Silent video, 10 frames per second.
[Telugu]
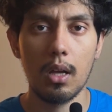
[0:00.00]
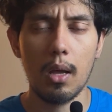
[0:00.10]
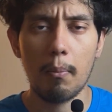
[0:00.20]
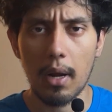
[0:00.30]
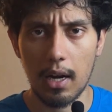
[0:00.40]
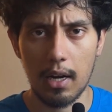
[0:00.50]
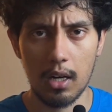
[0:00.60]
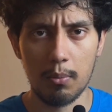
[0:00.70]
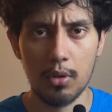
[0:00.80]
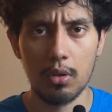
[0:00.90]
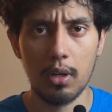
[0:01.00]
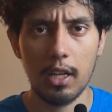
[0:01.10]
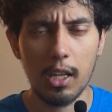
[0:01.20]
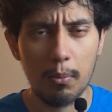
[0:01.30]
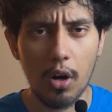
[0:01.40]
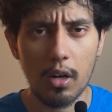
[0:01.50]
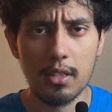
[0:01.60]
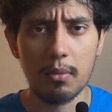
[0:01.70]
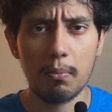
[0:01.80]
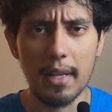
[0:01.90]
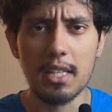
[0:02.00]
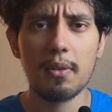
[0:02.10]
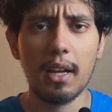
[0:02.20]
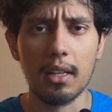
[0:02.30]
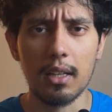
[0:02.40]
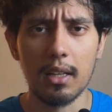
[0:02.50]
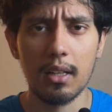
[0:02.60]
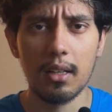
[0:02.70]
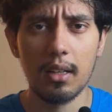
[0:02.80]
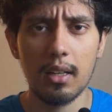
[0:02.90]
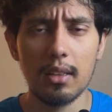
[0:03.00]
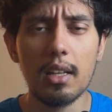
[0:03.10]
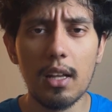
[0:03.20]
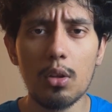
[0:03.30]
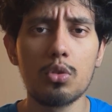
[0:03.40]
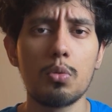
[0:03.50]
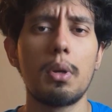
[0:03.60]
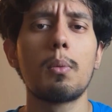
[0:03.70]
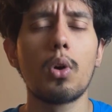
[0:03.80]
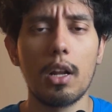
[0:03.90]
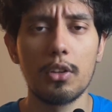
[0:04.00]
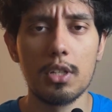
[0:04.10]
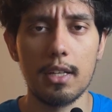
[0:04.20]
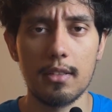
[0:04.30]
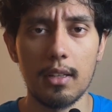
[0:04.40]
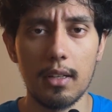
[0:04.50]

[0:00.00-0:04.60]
మరి అలాంటప్పుడు ఈ బాండ్స్ మంచివే కదా దీన్ని ఎందుకు సుప్రీంకోర్టు రద్దు చేసింది